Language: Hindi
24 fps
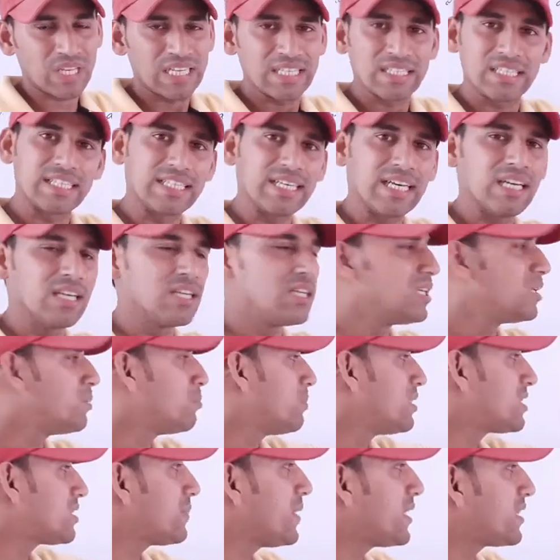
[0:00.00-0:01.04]
ठीक है
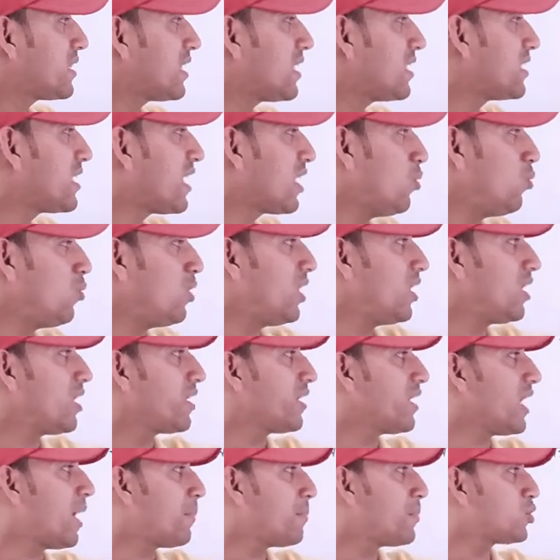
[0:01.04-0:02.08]
बस मैं इतना निकालूंगा
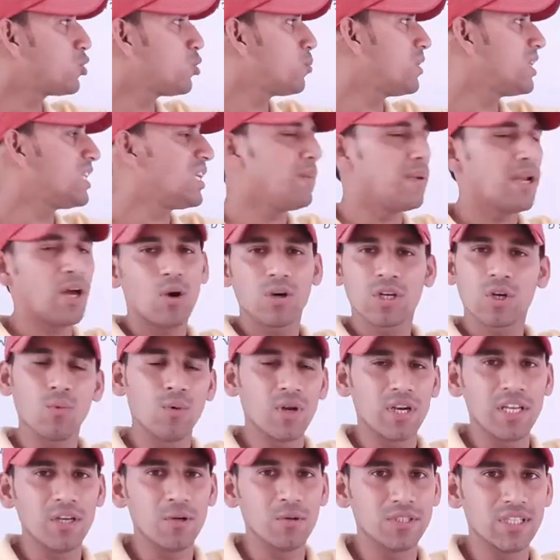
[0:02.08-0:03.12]
यहाँ पे तो मल्टीप्लाई होकर
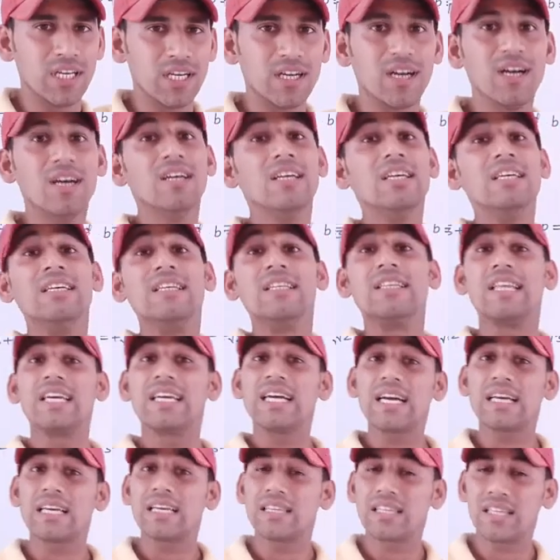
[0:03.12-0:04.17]
वन ही हो जाएगा देखा
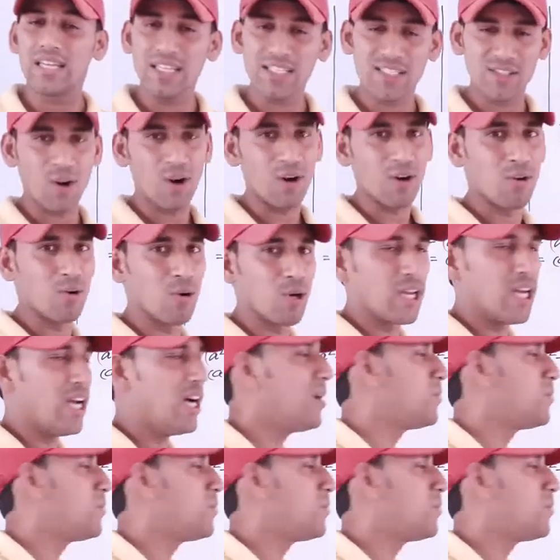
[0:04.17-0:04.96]
कितना शॉर्ट हो गया